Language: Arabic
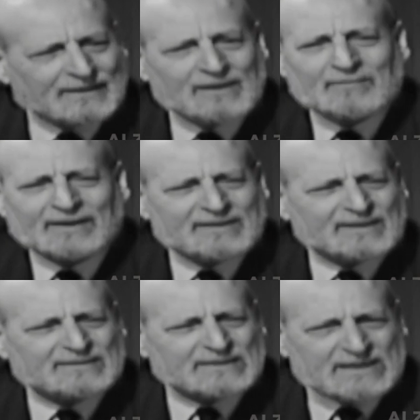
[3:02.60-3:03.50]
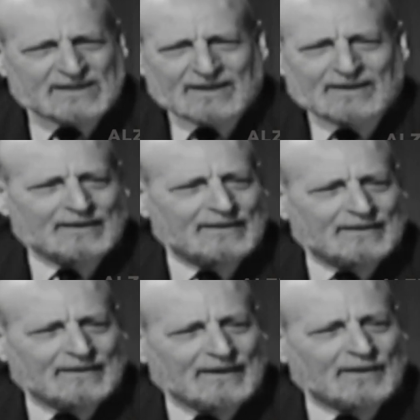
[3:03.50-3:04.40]
كلمة كده تقيلة
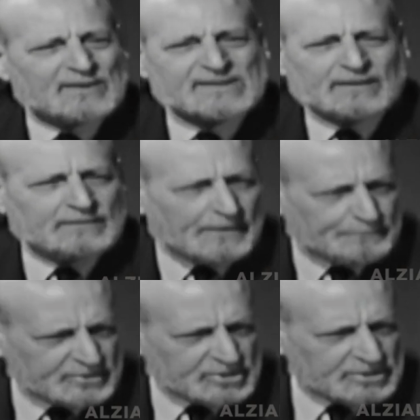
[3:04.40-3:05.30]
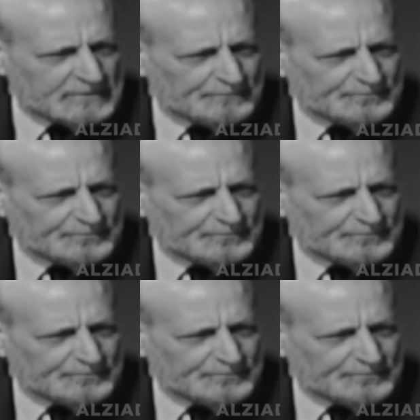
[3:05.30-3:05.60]
عاملة زي الدبش